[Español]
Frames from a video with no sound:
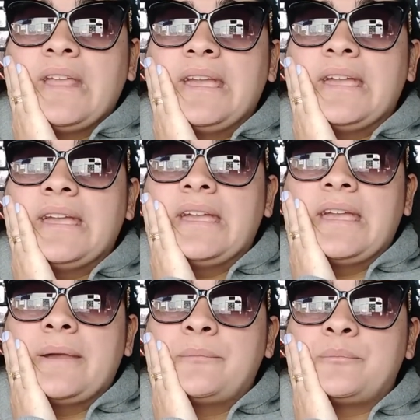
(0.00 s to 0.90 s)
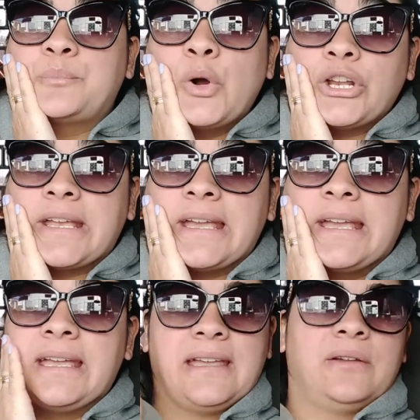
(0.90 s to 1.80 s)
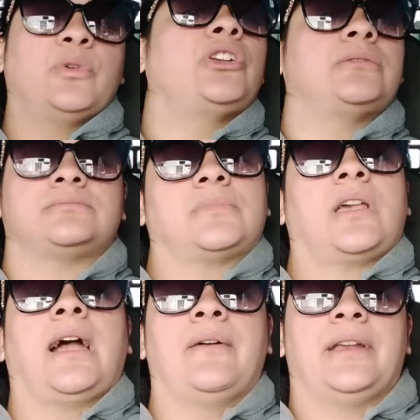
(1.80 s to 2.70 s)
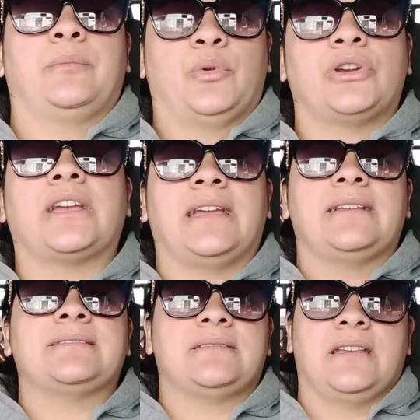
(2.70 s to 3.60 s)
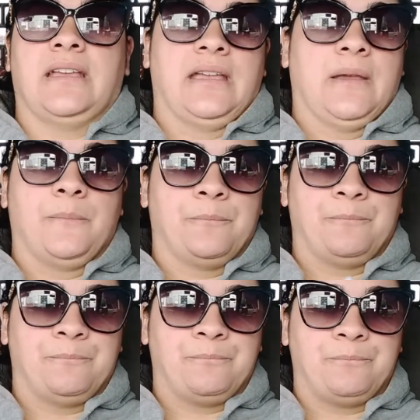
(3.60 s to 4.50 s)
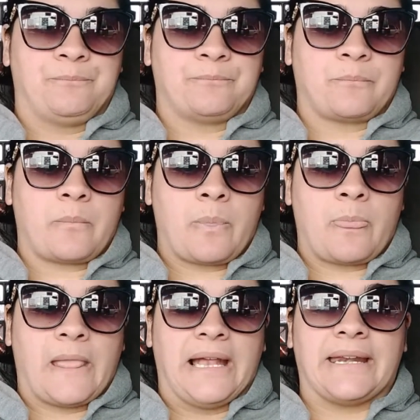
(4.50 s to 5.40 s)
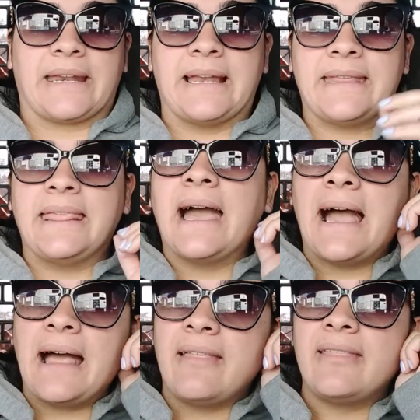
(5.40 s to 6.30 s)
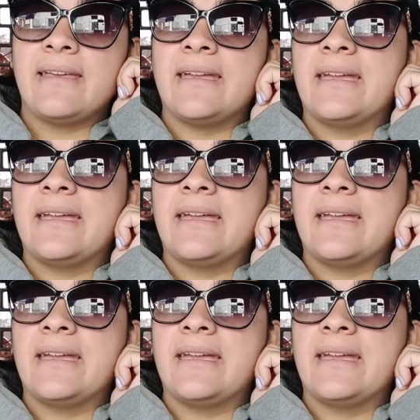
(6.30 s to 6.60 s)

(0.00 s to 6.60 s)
Em, porque, eh, bueno, a ver, porque em, en realidad...